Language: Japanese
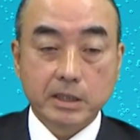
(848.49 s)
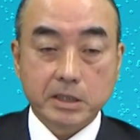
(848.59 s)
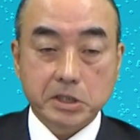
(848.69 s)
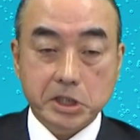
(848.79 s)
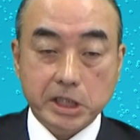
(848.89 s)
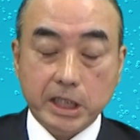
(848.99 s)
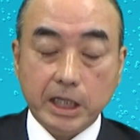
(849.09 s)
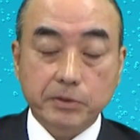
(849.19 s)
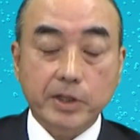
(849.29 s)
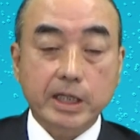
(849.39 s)
進
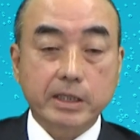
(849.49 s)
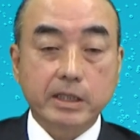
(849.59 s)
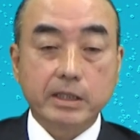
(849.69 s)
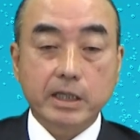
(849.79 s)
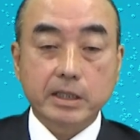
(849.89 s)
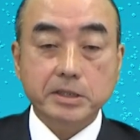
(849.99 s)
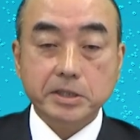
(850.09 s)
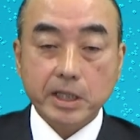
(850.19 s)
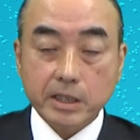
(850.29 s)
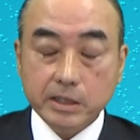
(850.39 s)
化の過程で
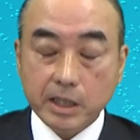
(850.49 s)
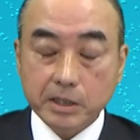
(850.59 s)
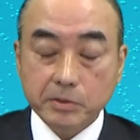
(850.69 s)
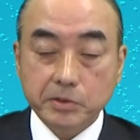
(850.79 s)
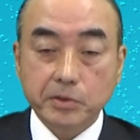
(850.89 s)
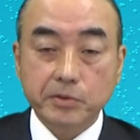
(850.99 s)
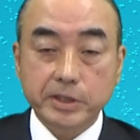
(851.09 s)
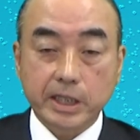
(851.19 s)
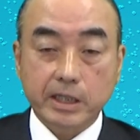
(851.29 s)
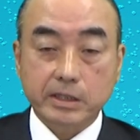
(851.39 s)
最大の脅威
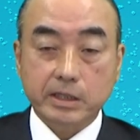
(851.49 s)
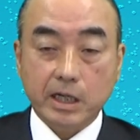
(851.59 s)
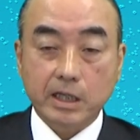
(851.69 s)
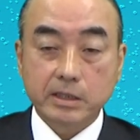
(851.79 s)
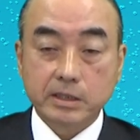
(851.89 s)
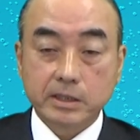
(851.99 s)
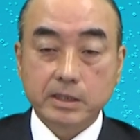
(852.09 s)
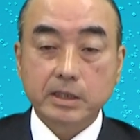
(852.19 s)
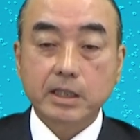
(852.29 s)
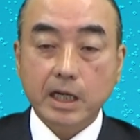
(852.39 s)
であった
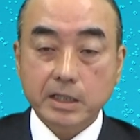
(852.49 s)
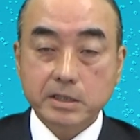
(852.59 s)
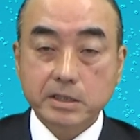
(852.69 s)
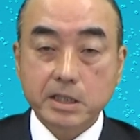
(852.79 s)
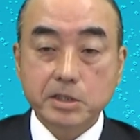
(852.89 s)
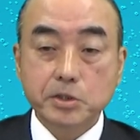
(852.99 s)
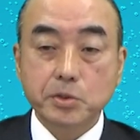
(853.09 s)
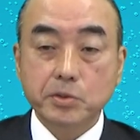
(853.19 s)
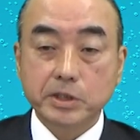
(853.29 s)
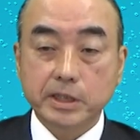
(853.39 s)
感染
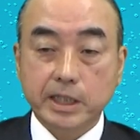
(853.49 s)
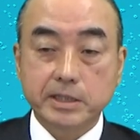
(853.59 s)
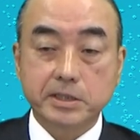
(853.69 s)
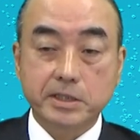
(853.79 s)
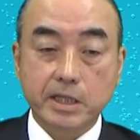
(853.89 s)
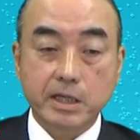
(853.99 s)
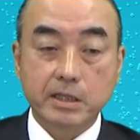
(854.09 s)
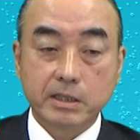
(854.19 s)
症に対して